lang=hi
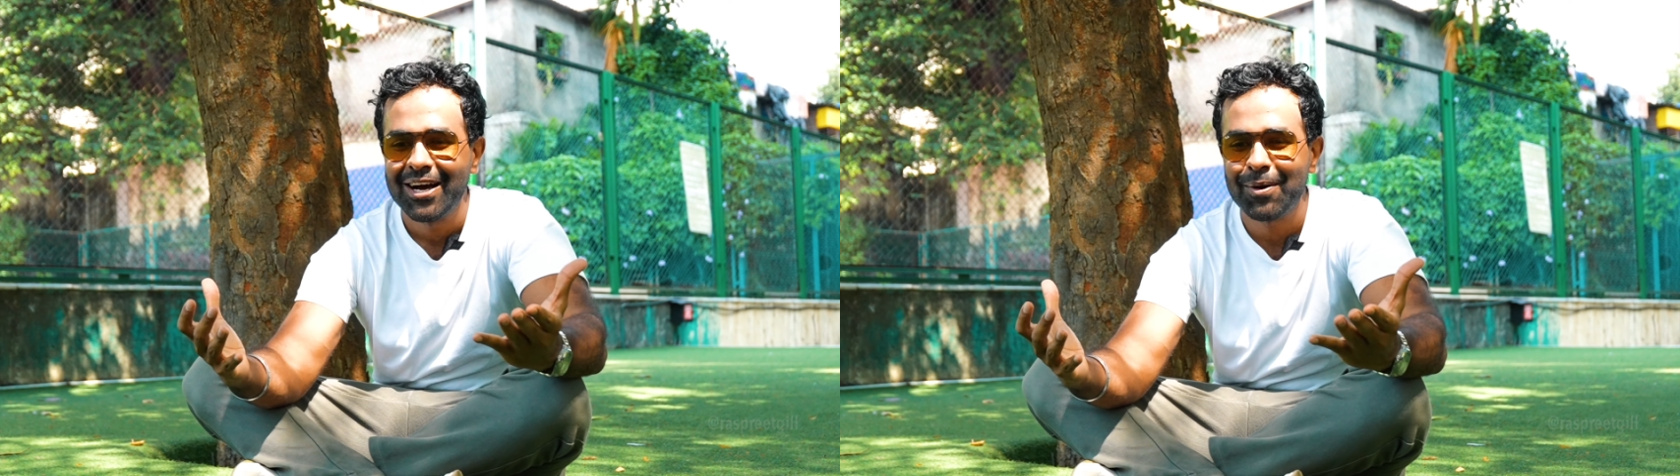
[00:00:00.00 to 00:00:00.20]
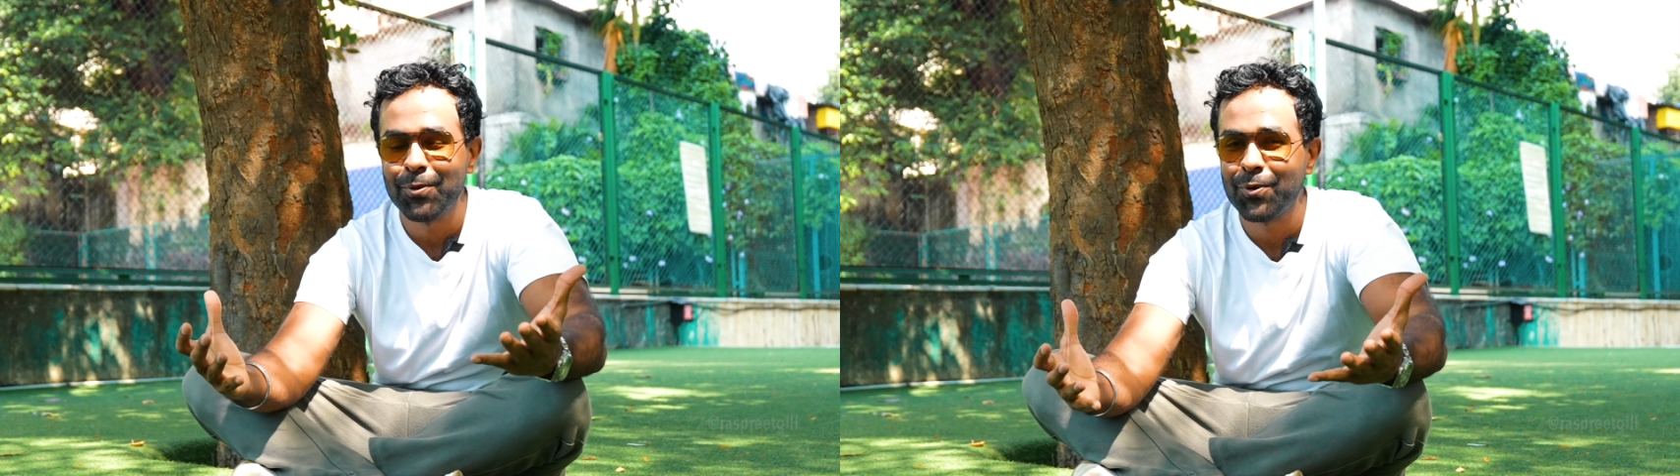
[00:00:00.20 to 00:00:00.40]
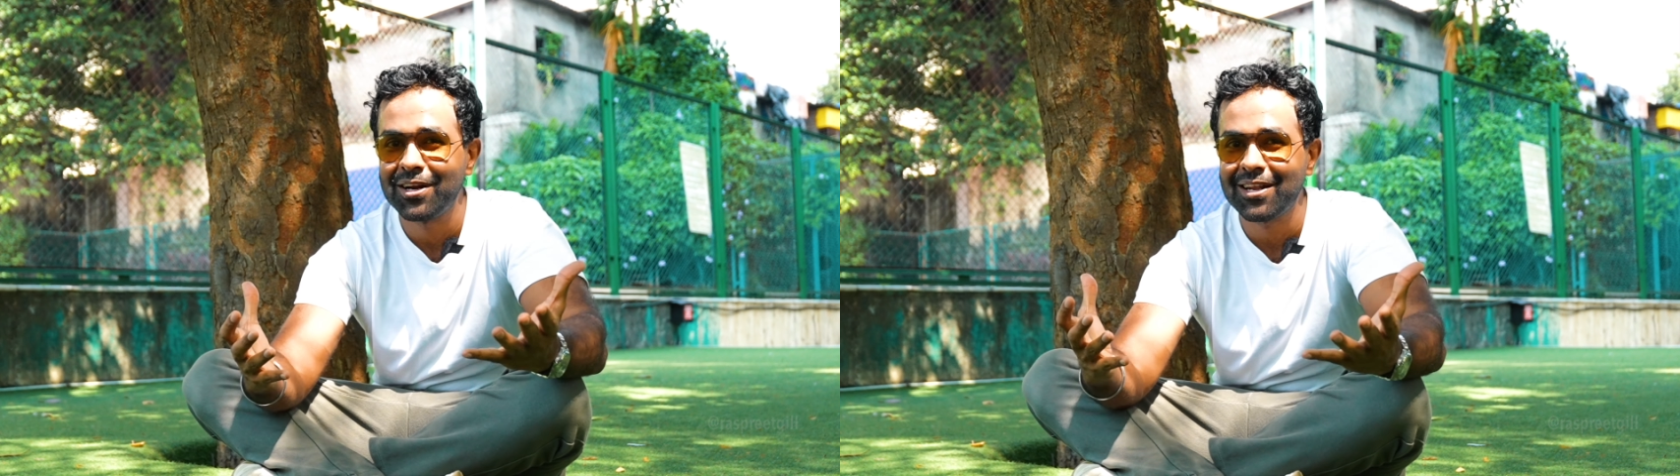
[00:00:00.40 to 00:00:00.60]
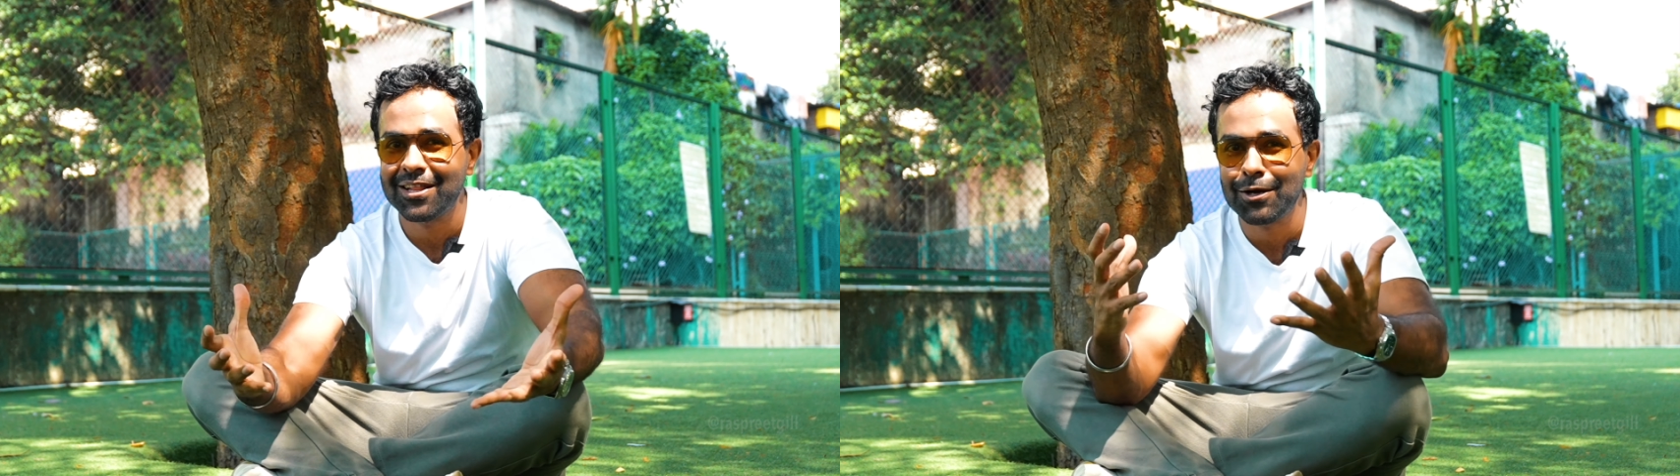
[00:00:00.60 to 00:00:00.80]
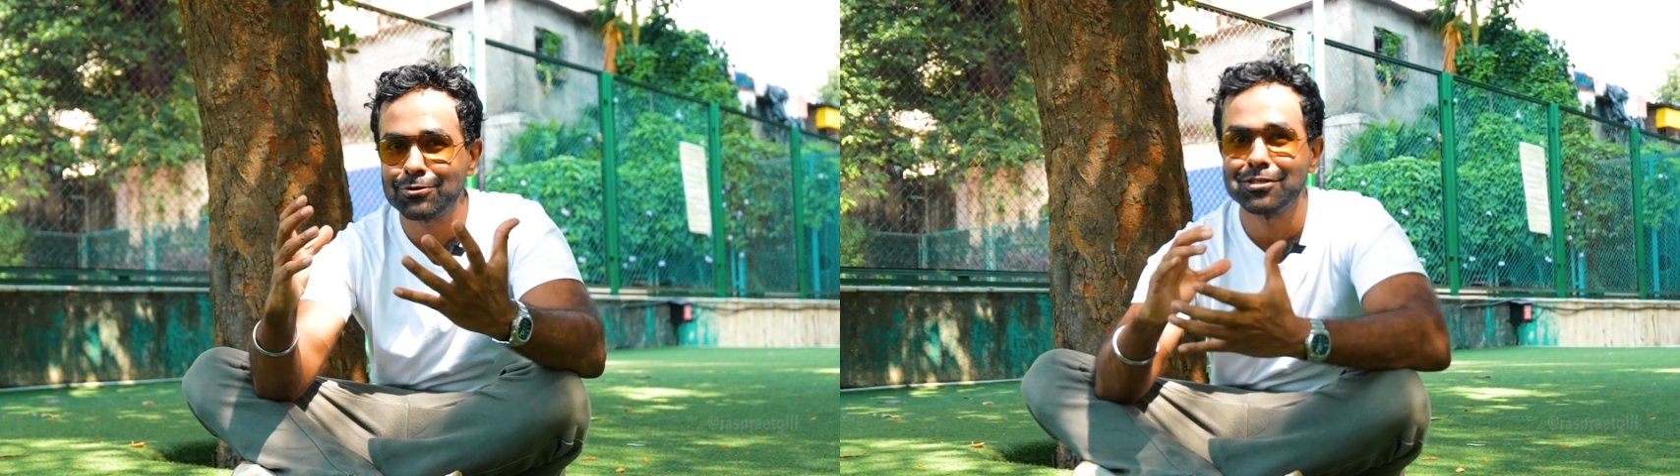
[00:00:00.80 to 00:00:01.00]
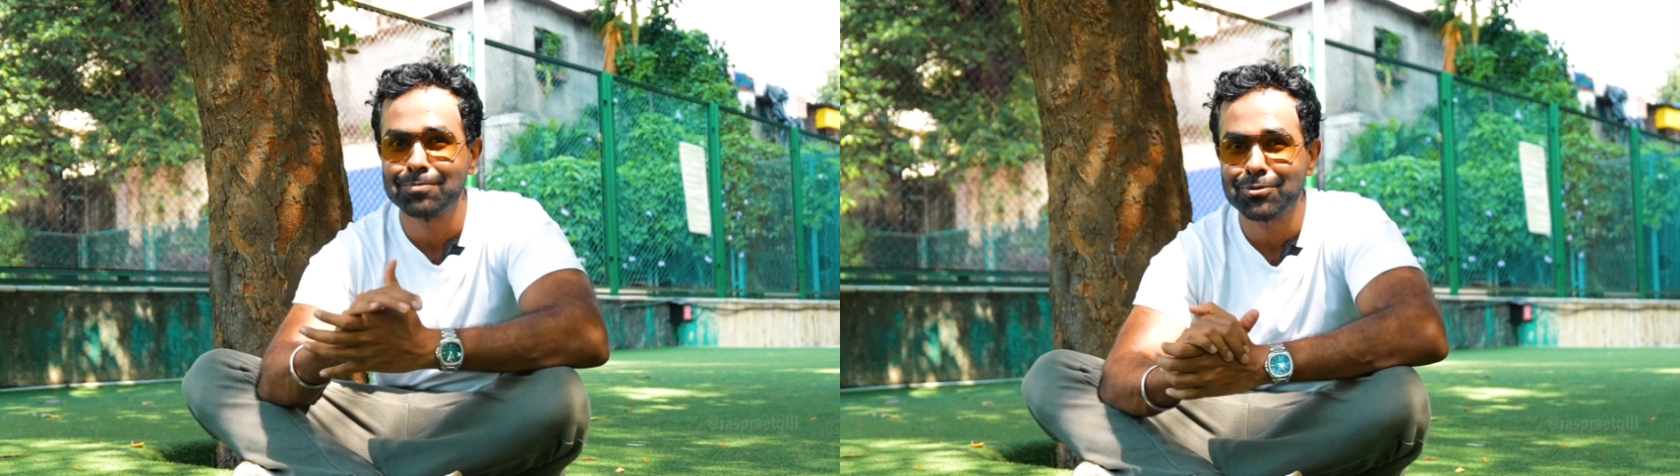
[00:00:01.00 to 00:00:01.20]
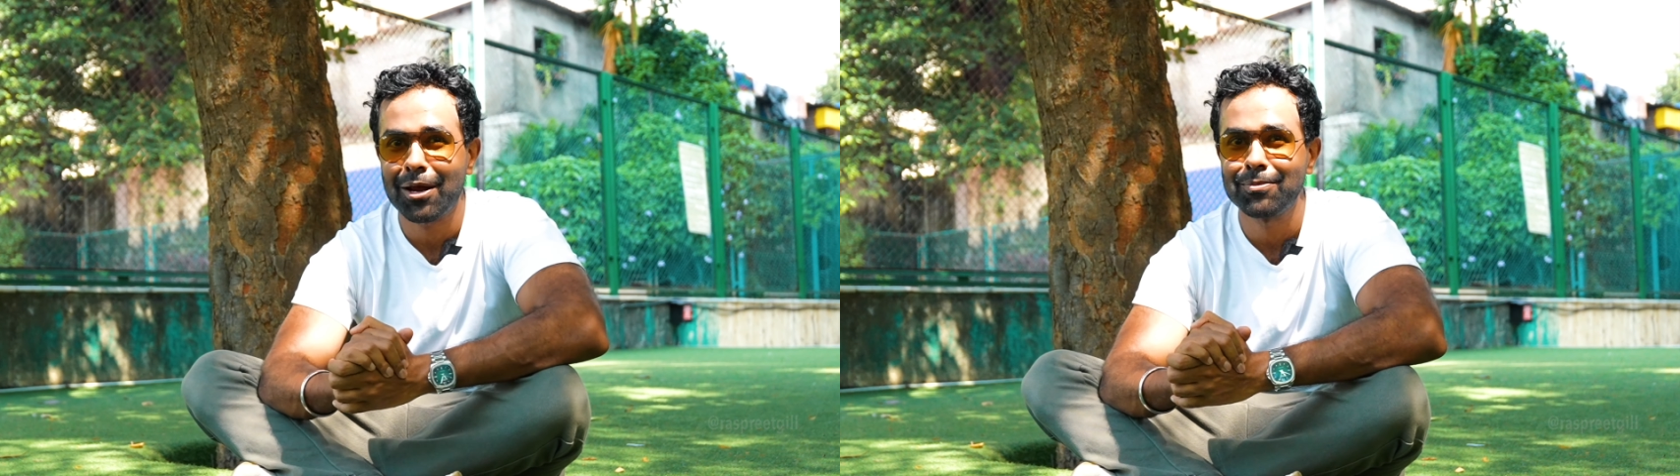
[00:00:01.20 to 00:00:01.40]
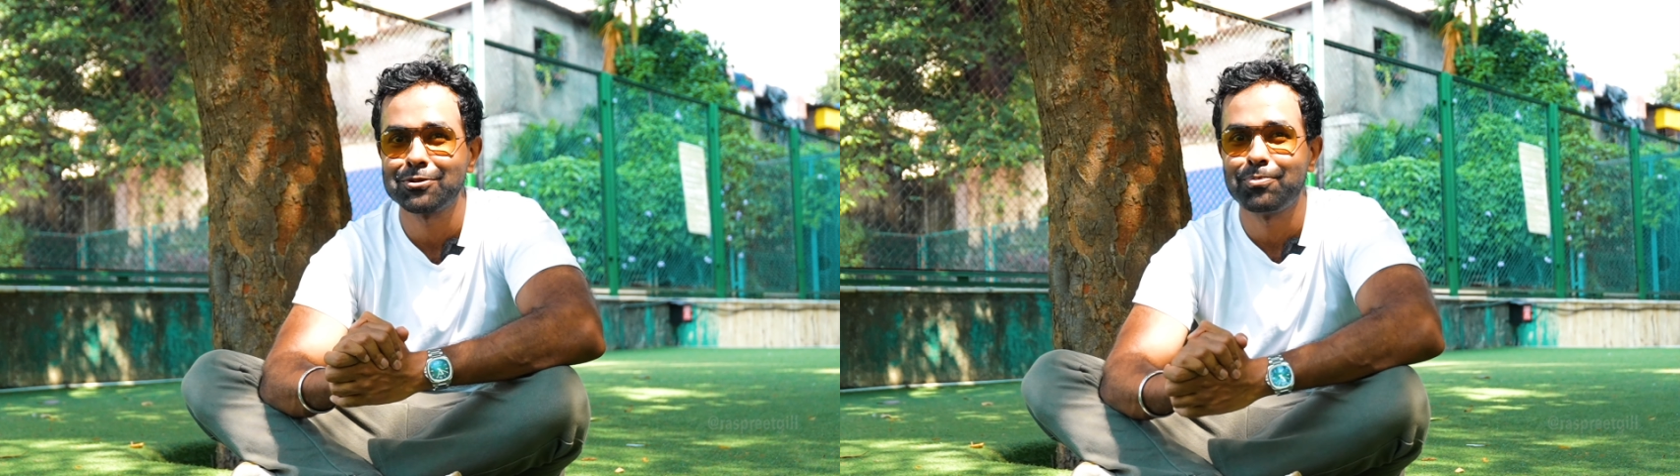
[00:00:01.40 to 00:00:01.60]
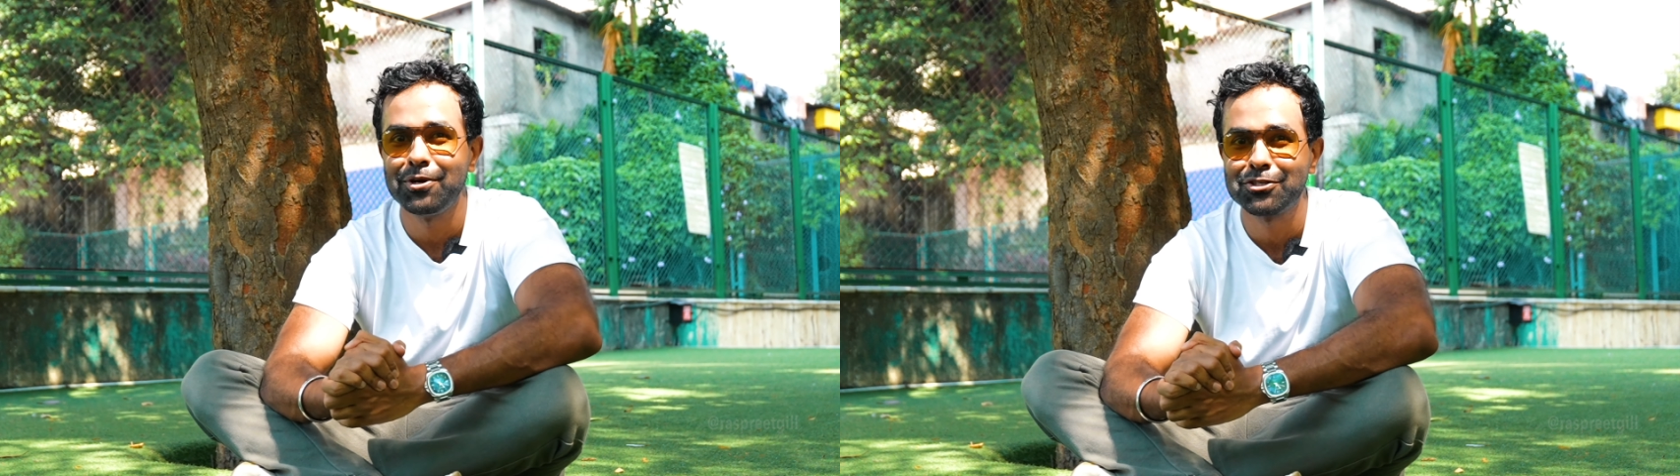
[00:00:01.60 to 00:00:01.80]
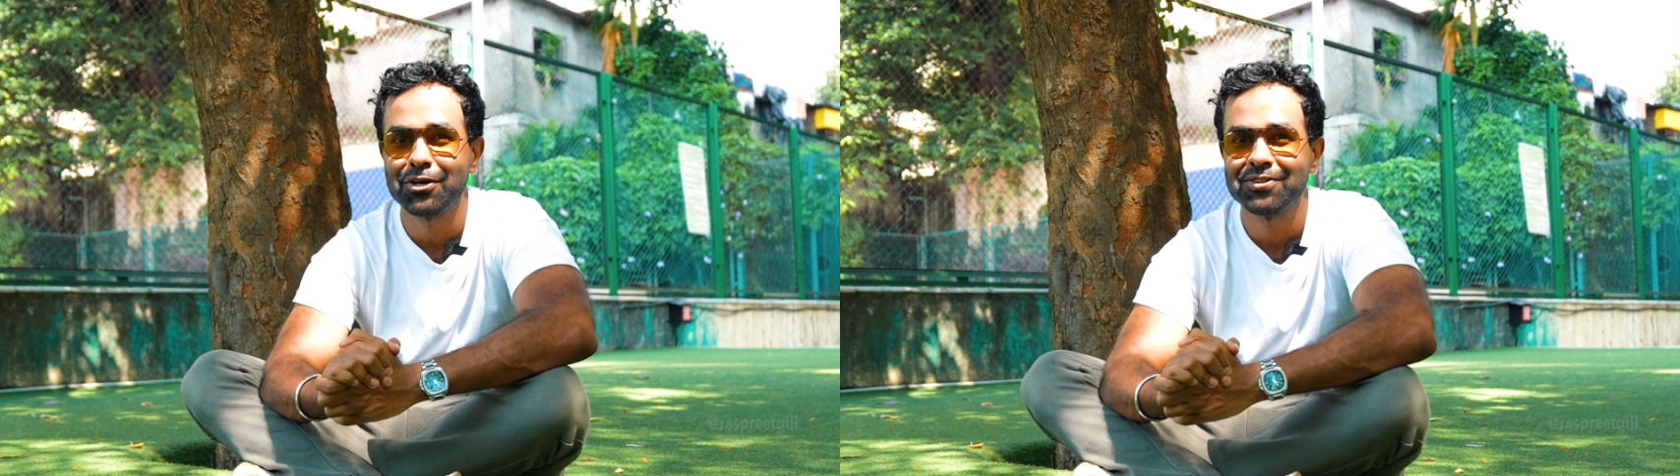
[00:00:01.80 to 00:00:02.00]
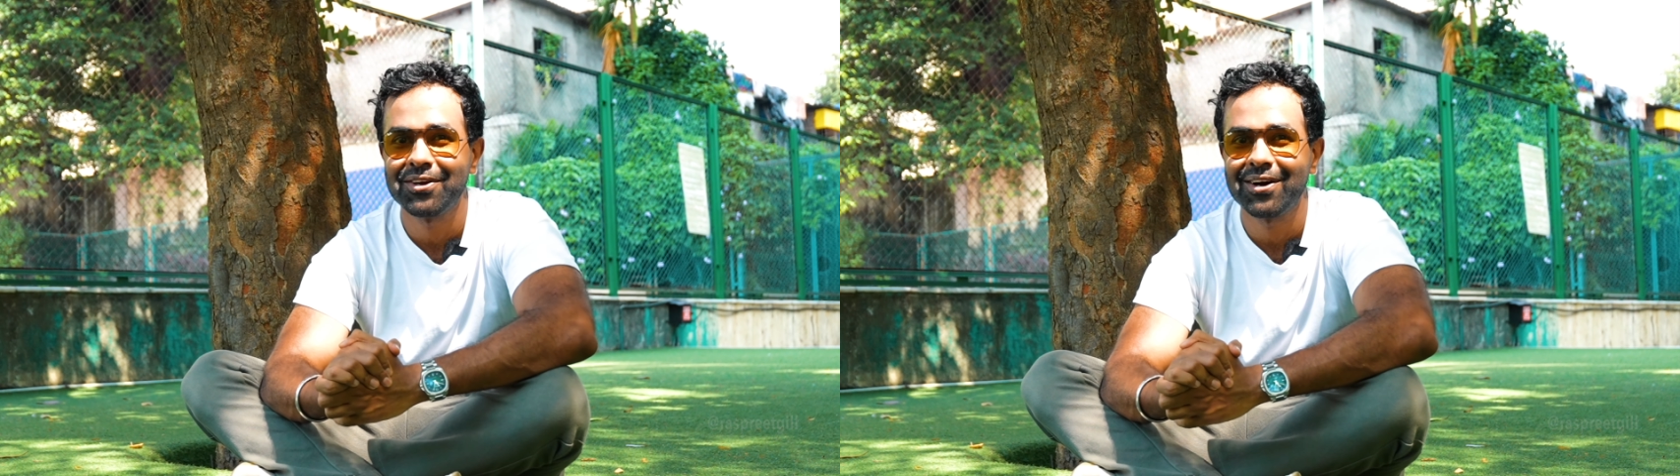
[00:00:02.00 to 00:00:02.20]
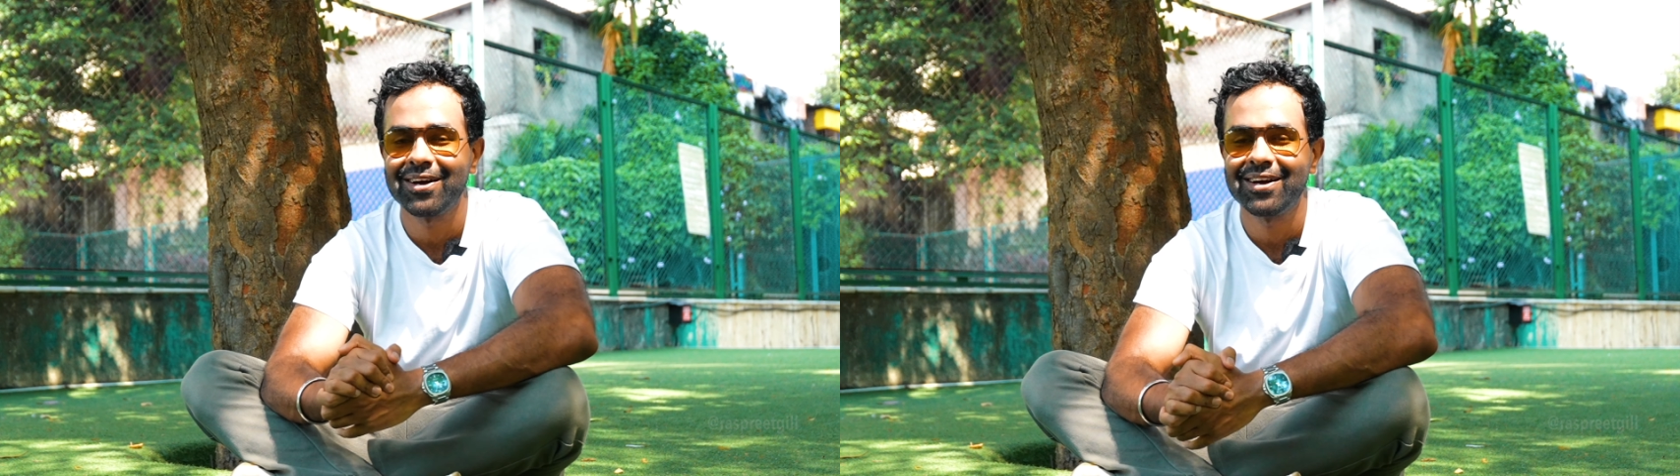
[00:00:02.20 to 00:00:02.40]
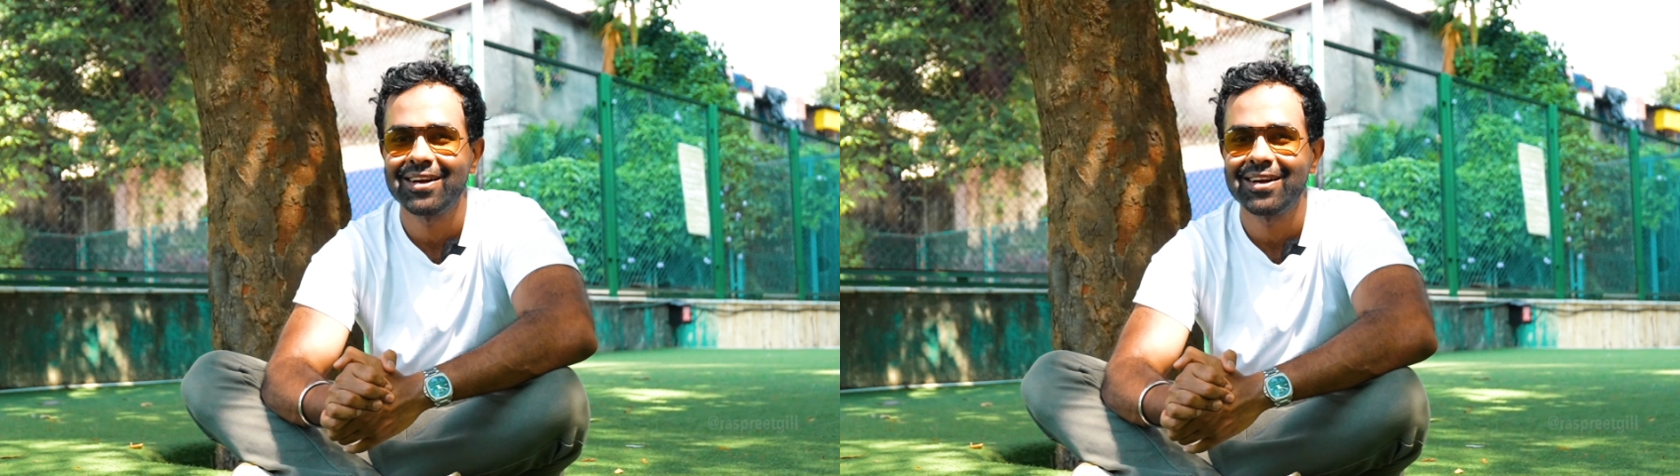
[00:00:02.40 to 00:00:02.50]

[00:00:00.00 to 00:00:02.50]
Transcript: हम लोगों ने 10,000 सब्सक्राइबर्स ब्रीच कर दिया है